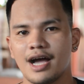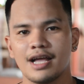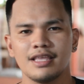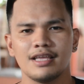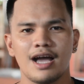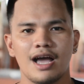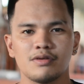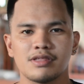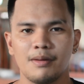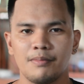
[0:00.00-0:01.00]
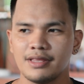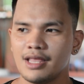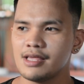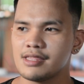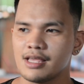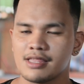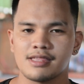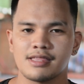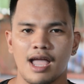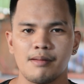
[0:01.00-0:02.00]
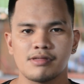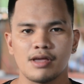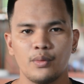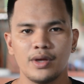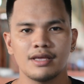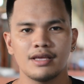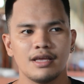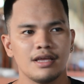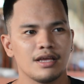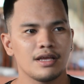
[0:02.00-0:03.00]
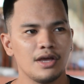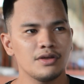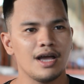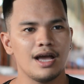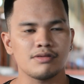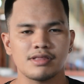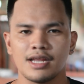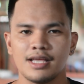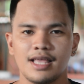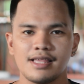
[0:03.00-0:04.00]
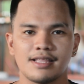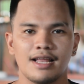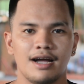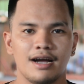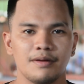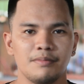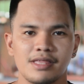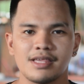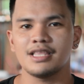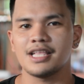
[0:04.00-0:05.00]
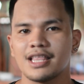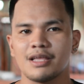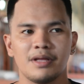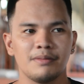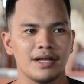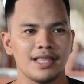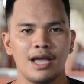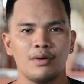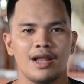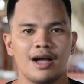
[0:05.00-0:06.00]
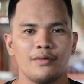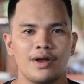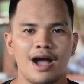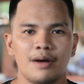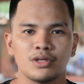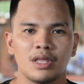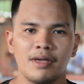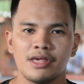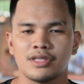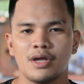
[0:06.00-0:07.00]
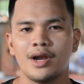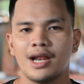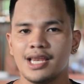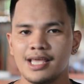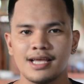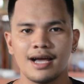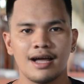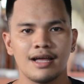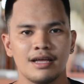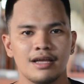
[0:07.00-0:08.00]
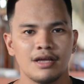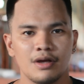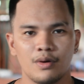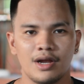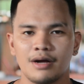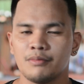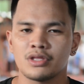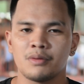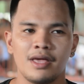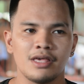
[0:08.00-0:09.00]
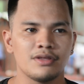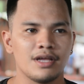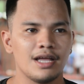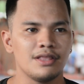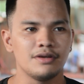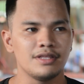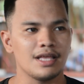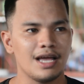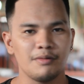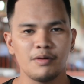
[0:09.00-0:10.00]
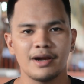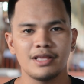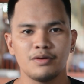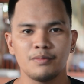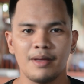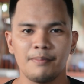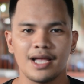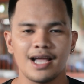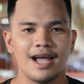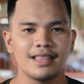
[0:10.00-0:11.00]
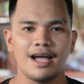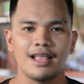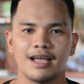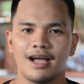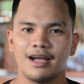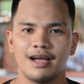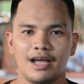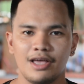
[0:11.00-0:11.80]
Dating halos everyday, six times a week. Ngayon halos 3 days na lang. Minsan tinatamad pa dahil wala, wala kang motivation na walang liga, walang motivation na ganun. Alam mo pa rin yung may pinaghahandaan ka.